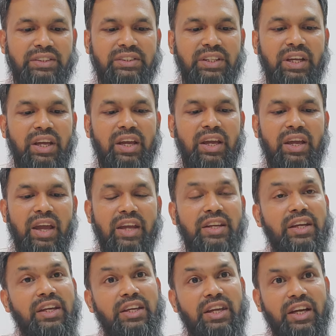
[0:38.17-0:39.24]
যে
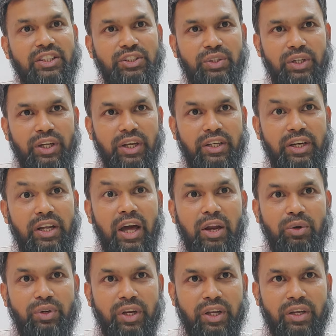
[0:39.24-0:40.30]
এটা কি আসলে এটা
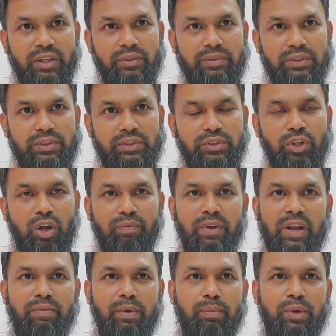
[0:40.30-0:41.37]
কারণটা কি
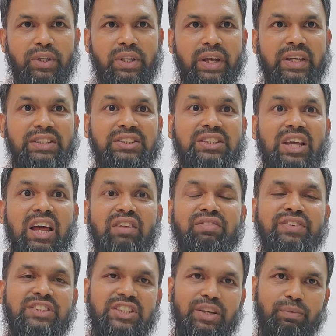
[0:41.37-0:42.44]
নর্মালি আমরা বলে থাকি সেলফ
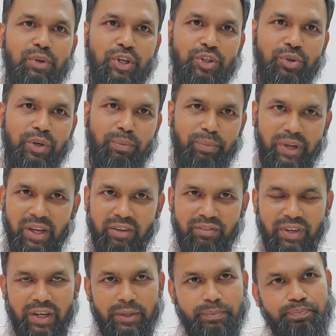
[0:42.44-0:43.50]
স্টিমুলেটরি
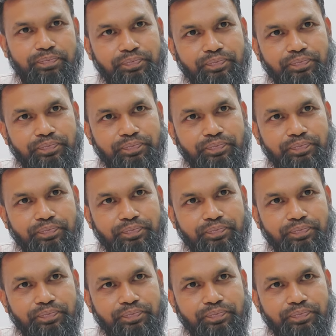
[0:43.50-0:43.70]
বিহেভিয়ার